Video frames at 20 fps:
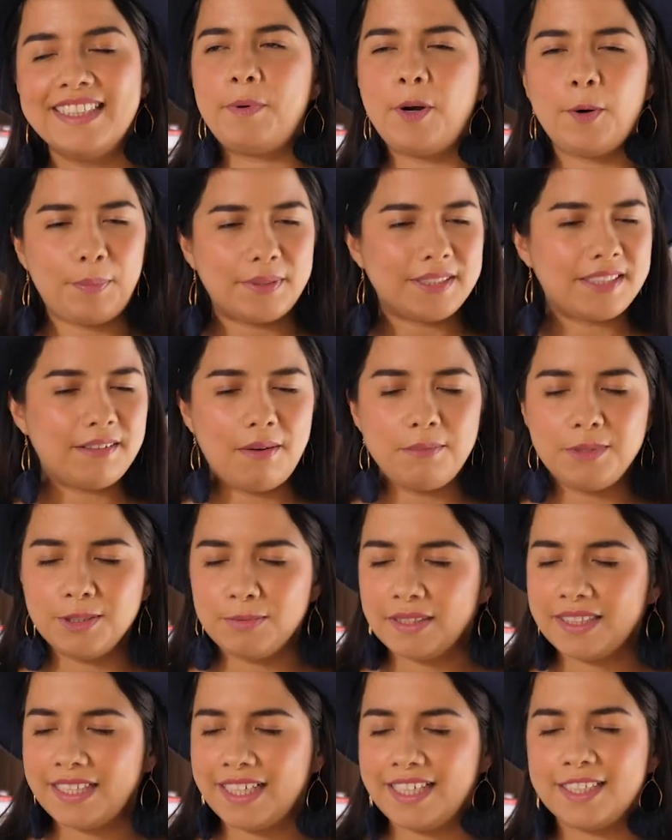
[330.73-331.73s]
pero pasaba mis
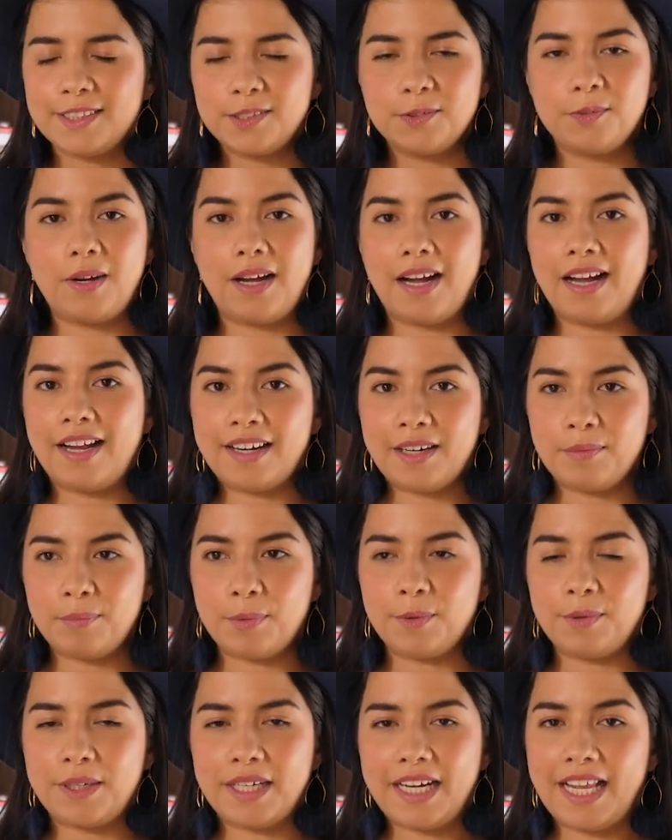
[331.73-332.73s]
materias, nunca
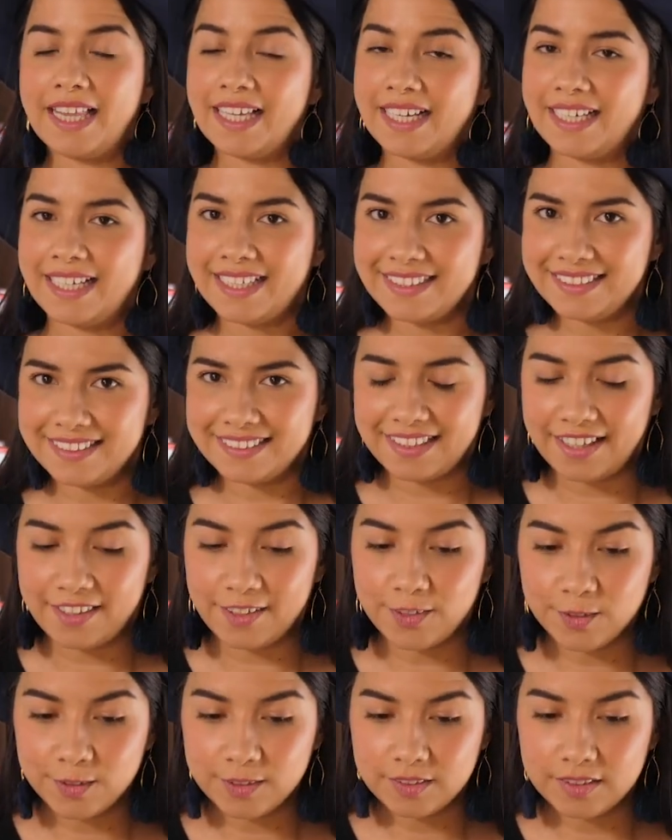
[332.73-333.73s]
reprobé nada, gracias a
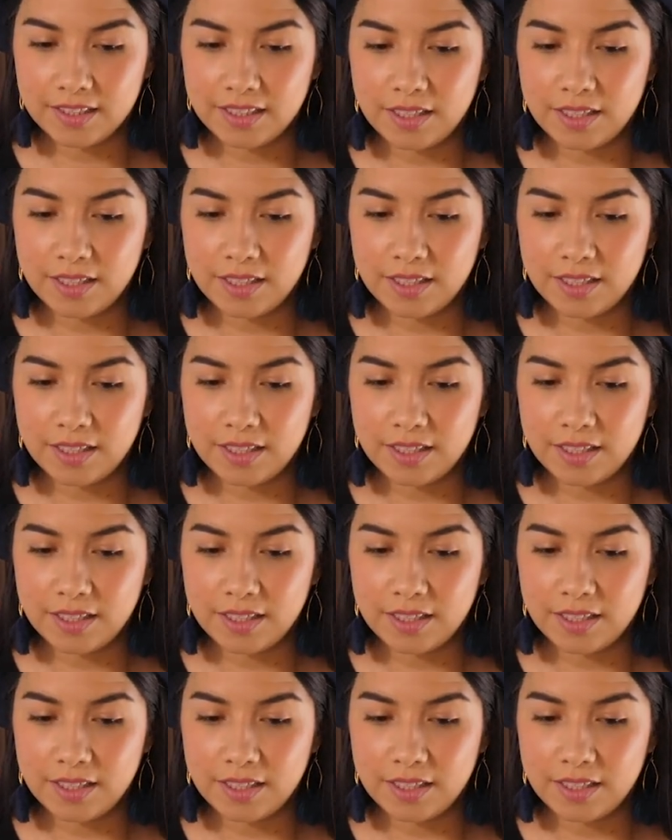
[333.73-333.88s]
Dios.